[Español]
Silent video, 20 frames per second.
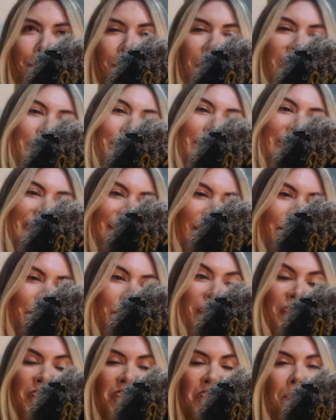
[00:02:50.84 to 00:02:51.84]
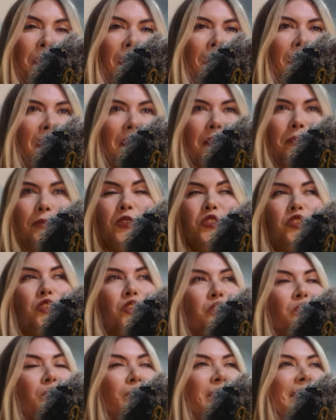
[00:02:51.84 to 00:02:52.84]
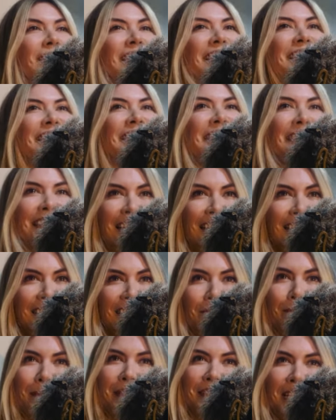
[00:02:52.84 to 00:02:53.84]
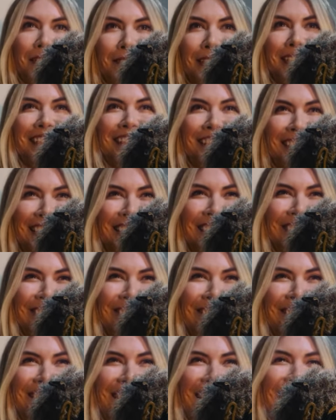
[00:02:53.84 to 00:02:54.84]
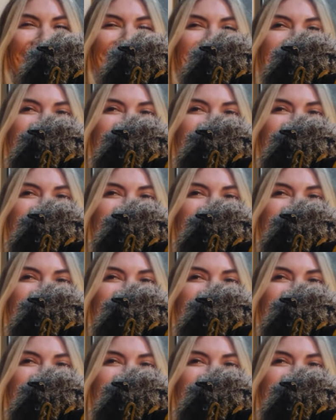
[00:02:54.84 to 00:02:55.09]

porque al principio el niño me hablaba mucho, yo no entendía qué me estaba diciendo, o sea,